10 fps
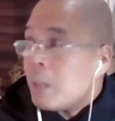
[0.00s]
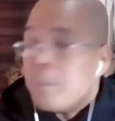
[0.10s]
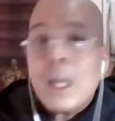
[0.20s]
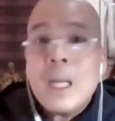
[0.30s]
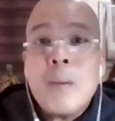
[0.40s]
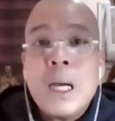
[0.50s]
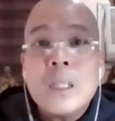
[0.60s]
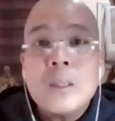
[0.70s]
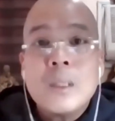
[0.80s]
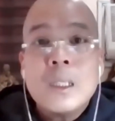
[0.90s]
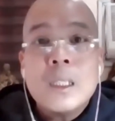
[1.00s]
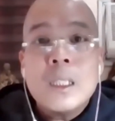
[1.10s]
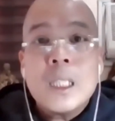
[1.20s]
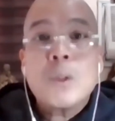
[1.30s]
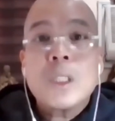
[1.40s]
parabang
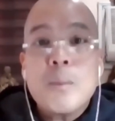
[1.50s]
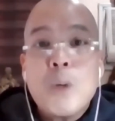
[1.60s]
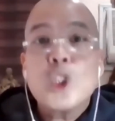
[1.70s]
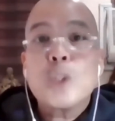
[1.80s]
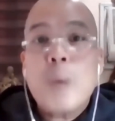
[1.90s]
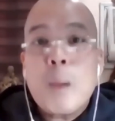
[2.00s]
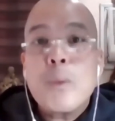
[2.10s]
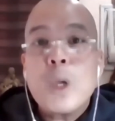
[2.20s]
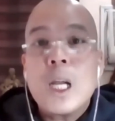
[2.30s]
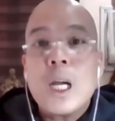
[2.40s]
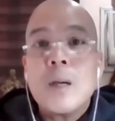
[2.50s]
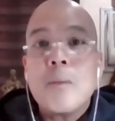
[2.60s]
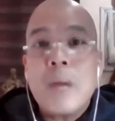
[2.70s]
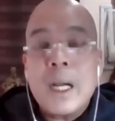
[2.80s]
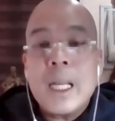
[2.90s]
it was the most popular
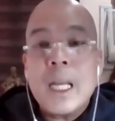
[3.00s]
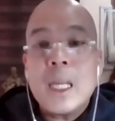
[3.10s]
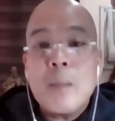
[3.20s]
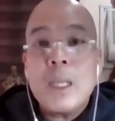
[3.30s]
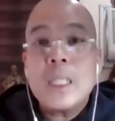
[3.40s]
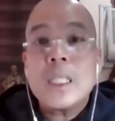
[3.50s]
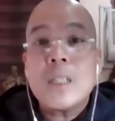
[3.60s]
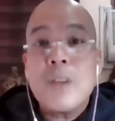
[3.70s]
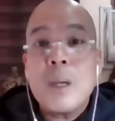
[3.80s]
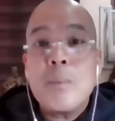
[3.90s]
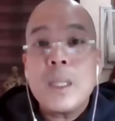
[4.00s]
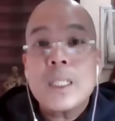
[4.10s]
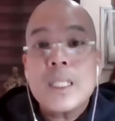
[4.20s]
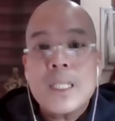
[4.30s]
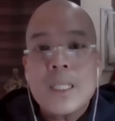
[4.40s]
Marian image in the Philippines.